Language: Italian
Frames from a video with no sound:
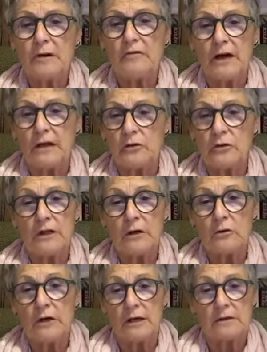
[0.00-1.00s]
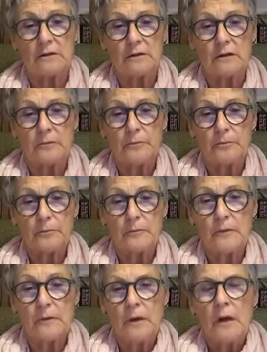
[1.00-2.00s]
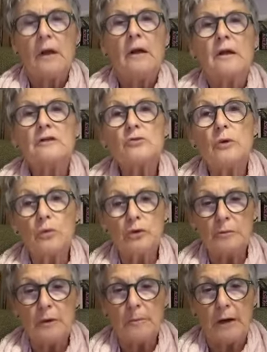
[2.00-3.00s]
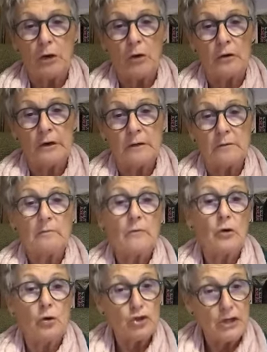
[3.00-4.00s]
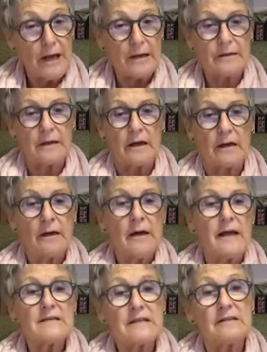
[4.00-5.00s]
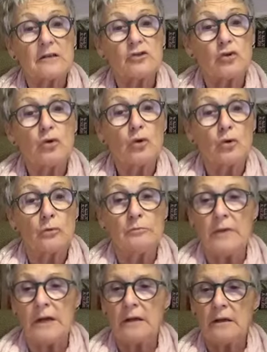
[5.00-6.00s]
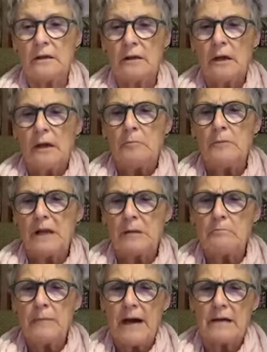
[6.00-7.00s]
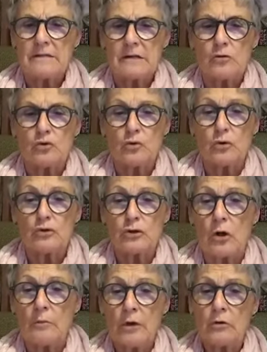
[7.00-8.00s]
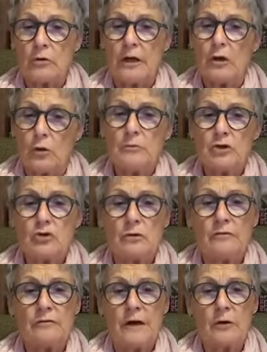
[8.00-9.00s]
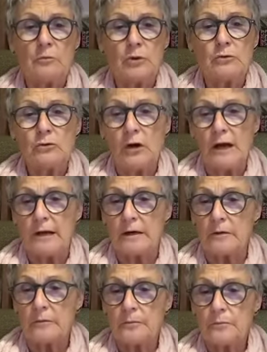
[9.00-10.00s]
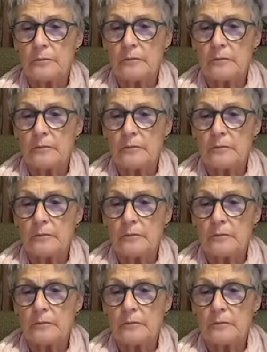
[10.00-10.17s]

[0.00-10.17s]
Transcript: spavaldo ed arrogante. Le sue ultime parole, l'ho scelta, è stata solo con me, mi rimbalzano sullo stomaco e cominciano a farlo brontolare.